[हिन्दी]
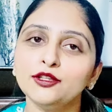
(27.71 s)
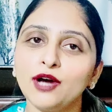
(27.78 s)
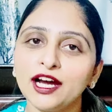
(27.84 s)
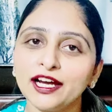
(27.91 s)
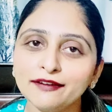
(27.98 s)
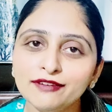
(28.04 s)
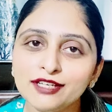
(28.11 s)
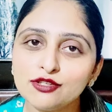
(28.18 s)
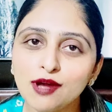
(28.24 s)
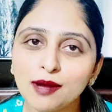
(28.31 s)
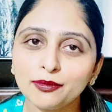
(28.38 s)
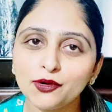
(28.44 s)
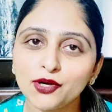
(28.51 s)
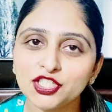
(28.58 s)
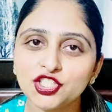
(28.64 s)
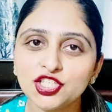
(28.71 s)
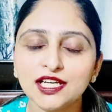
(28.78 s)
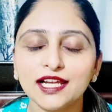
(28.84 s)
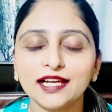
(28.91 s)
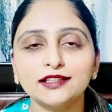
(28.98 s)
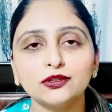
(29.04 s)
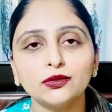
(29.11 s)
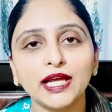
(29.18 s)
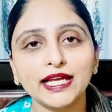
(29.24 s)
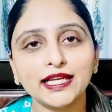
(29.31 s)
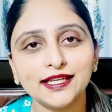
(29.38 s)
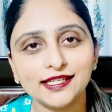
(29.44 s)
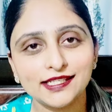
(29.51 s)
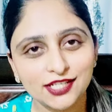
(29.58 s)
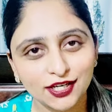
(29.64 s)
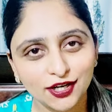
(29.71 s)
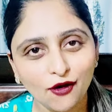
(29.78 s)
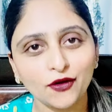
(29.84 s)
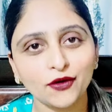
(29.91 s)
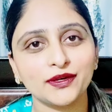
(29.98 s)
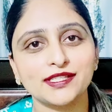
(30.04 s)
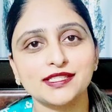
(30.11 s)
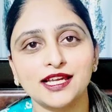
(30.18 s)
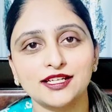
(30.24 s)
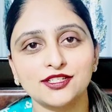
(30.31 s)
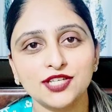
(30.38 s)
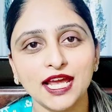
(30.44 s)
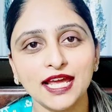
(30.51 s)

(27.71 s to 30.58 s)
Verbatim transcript: तो अगर वीडियो आपको अच्छी लगे तो लाइक कीजिएगा और के साथ